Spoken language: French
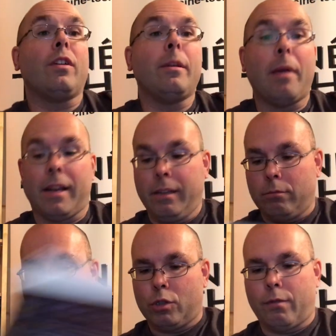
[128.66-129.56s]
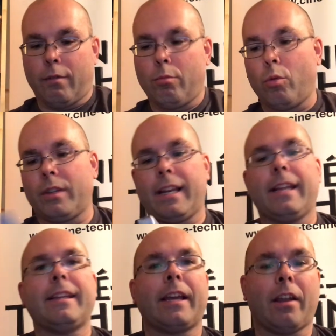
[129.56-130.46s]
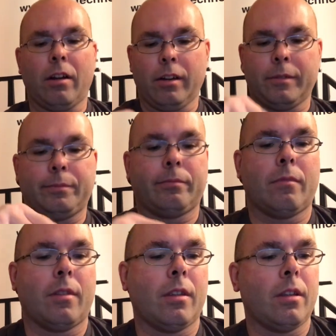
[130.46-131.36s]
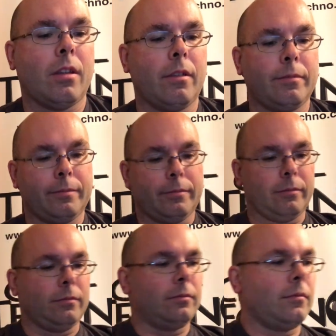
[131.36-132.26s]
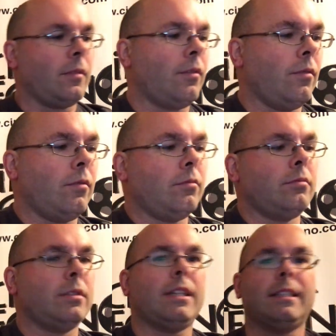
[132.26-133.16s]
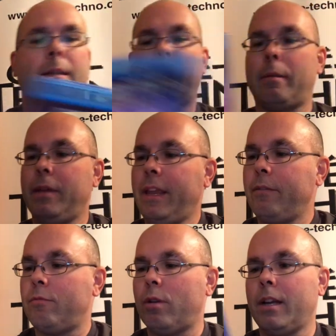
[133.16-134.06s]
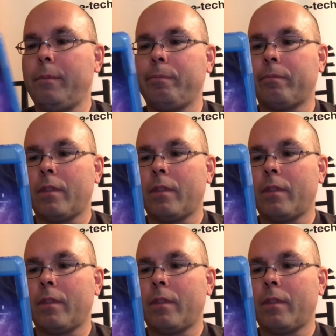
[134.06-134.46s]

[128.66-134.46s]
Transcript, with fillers: va le déballer. Je vais vous montrer l'intérieur. Ça se déballe bien. Voilà.